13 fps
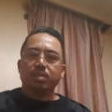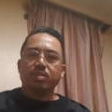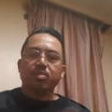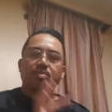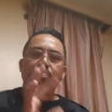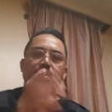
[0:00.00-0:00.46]

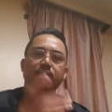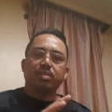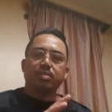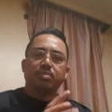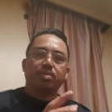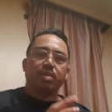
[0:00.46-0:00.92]
don't
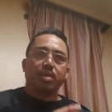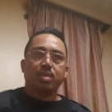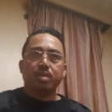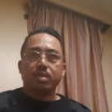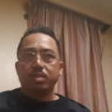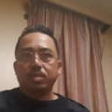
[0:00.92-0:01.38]
mention
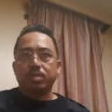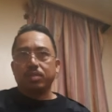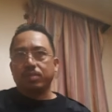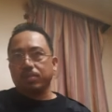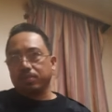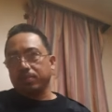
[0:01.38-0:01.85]

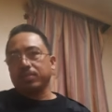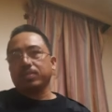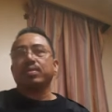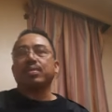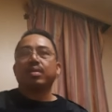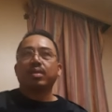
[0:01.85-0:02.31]
any
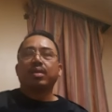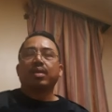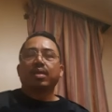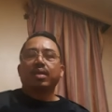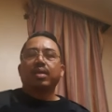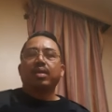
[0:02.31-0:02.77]

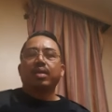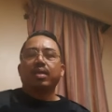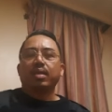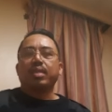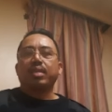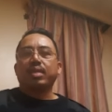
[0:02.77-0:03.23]

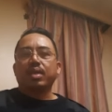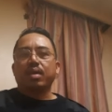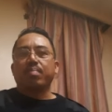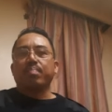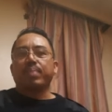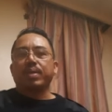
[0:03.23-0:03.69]
any
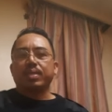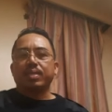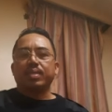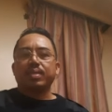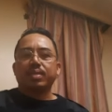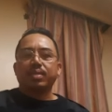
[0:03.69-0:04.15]

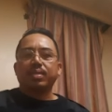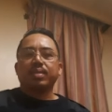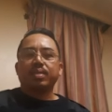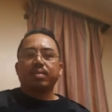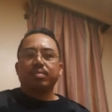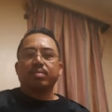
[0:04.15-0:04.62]
company
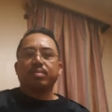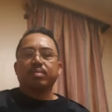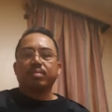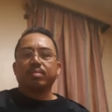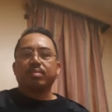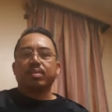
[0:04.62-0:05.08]
ano
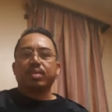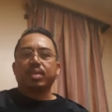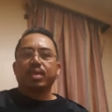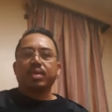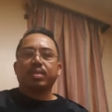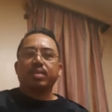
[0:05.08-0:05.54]
no
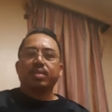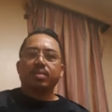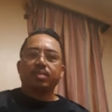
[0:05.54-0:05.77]
related